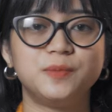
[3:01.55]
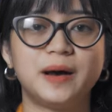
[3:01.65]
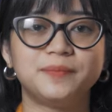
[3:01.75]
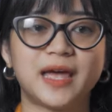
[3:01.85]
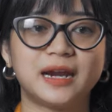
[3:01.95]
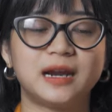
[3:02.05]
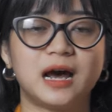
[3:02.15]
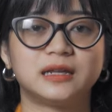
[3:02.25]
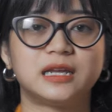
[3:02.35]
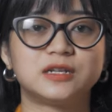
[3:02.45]
giúp âm thanh
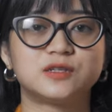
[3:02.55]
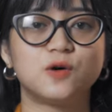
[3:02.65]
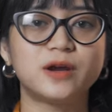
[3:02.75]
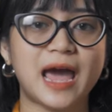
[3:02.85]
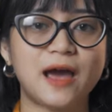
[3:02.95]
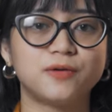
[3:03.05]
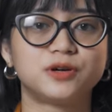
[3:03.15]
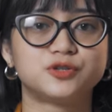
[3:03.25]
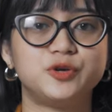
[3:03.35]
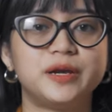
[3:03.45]
ở tần số cao
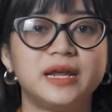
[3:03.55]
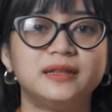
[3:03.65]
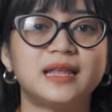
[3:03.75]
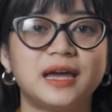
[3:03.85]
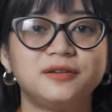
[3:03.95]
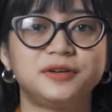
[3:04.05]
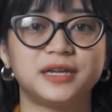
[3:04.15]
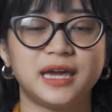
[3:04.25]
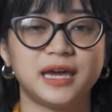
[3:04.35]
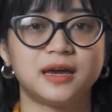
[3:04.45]
được truyền đến tai
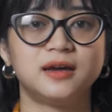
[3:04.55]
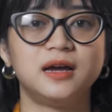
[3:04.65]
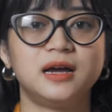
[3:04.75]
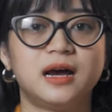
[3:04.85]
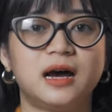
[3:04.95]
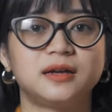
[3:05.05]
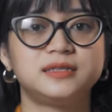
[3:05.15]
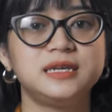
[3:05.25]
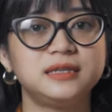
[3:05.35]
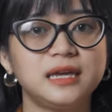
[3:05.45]
người nghe à,
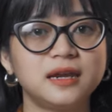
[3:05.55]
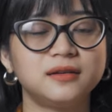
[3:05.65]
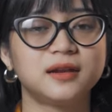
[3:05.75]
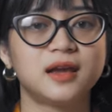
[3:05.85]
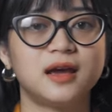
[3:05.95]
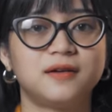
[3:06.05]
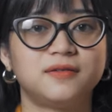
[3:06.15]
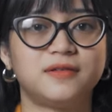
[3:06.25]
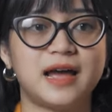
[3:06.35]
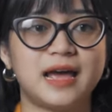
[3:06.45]
chi tiết
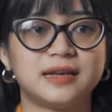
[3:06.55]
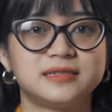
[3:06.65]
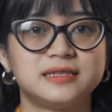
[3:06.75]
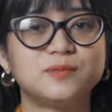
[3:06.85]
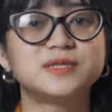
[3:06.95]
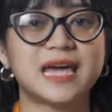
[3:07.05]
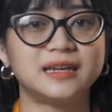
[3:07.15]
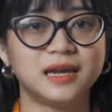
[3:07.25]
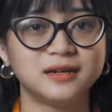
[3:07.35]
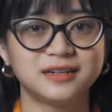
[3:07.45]
và trong sáng nhất.